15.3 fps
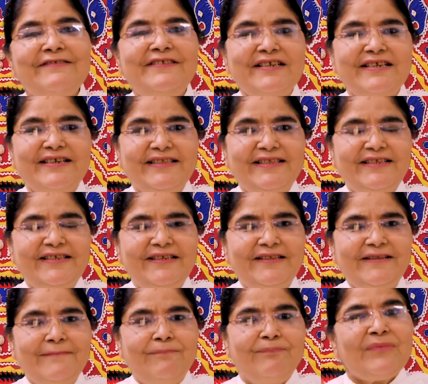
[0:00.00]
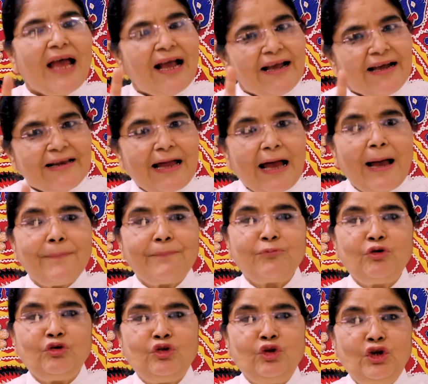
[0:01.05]
जगत जीत अगर
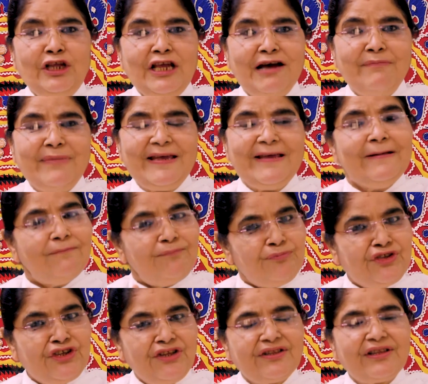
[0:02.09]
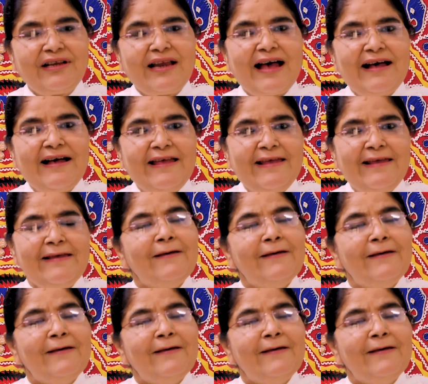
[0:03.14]
आपको दुनिया में जीतना है